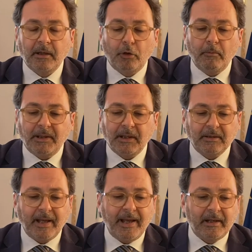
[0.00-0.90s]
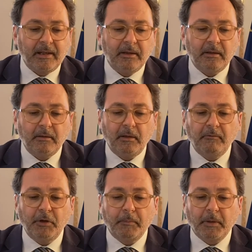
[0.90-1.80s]
raccomandata R,
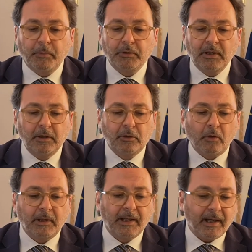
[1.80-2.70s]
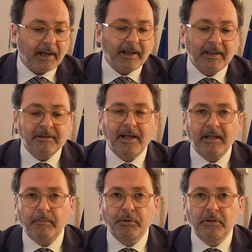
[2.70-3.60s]
invio per posta elettronica alla
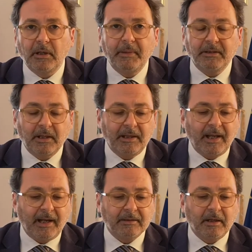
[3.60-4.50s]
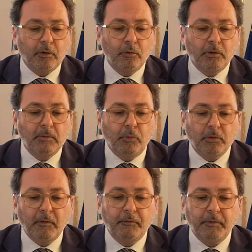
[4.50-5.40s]
casella appositamente creata
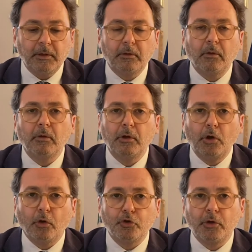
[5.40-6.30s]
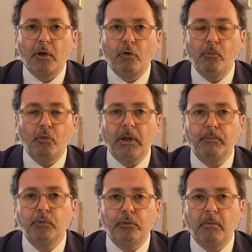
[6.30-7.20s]
contributo affitto
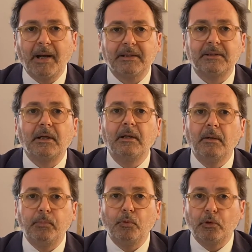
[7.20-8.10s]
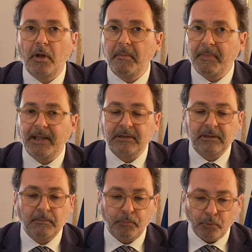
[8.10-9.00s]

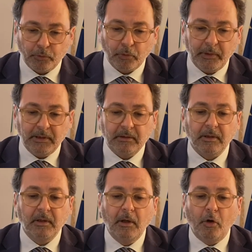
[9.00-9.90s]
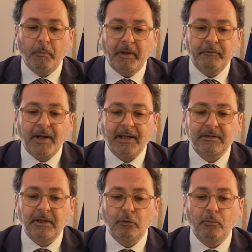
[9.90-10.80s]
chiocciolacomune.massa.ms.it o per
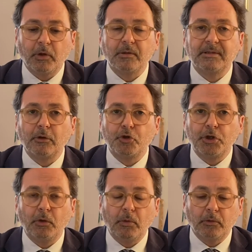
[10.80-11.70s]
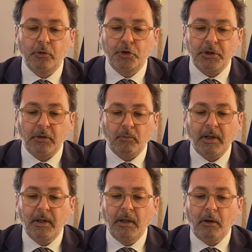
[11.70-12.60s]
fax al numero
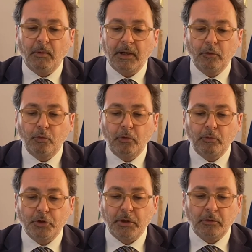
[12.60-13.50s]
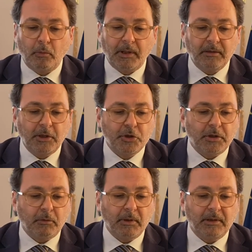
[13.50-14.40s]
0585 41
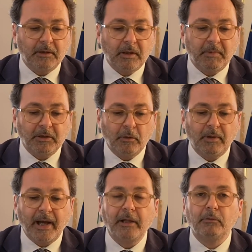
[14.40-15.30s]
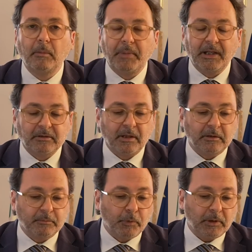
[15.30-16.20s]
245 direttamente online non appena sarà
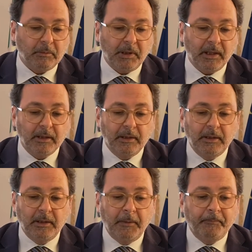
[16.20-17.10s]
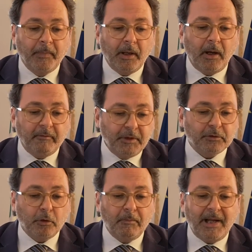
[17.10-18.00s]
disponibile.
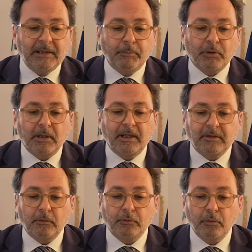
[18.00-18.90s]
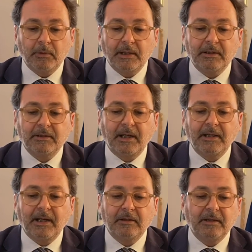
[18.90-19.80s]
Avviso e domanda potranno essere consultati e
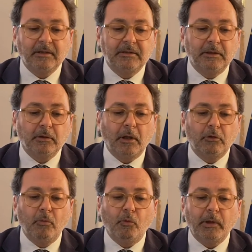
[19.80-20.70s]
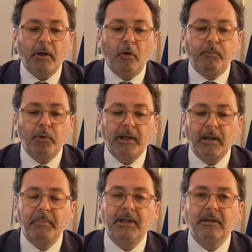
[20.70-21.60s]
scaricati dal sito del comune oppure
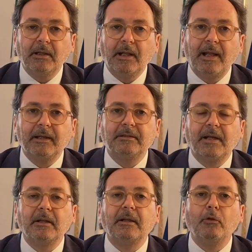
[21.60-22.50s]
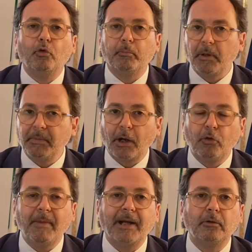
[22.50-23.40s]
reperiti nell'area esterna dall'URP. Mi
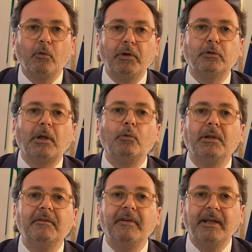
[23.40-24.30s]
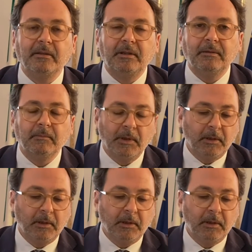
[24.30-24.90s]
raccomando, questo da lunedì 20.